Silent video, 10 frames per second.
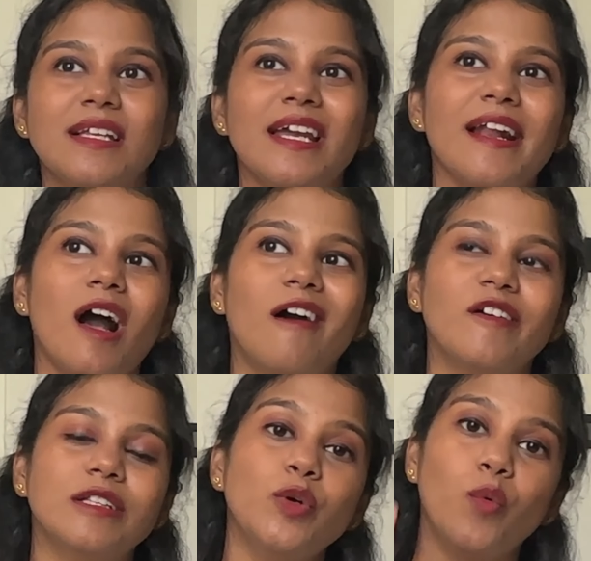இதுலேயே நாங்கள்
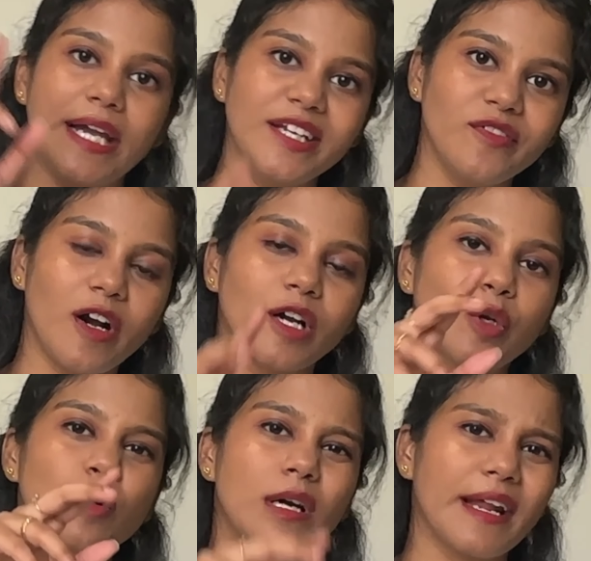வந்து ஒயிட்
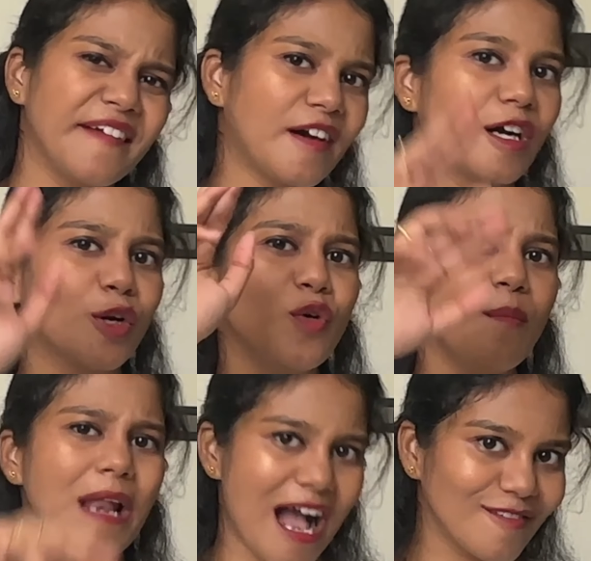வாங்கினோம் கிரே வாங்கினோம்
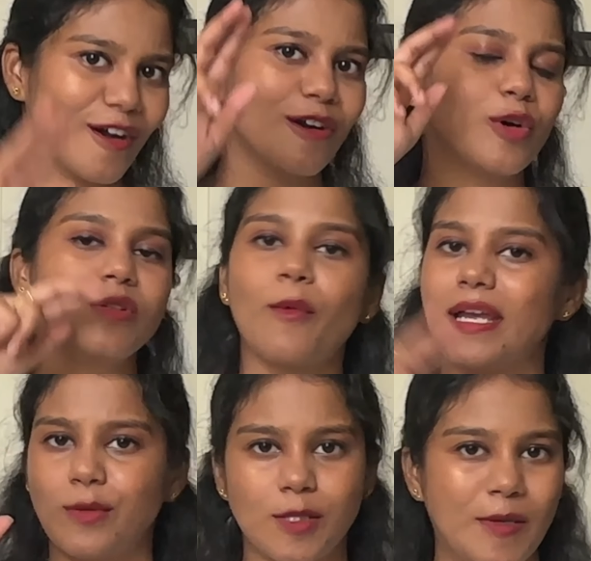பிளாக் வாங்கினோம்
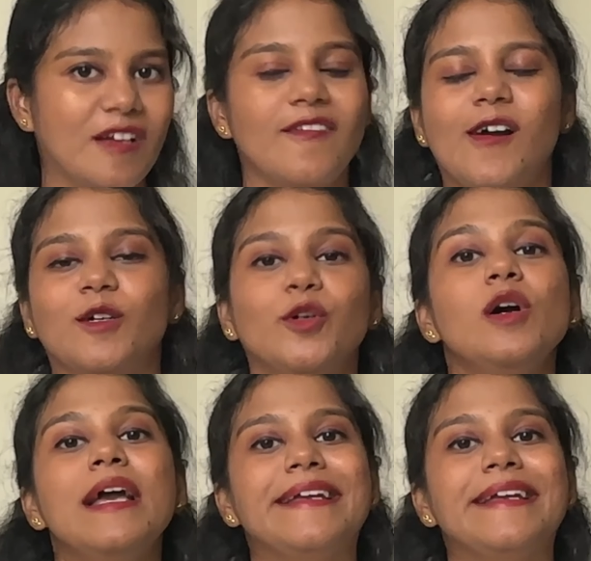ஒயிட் வித் பிங்க் வாங்கினோம்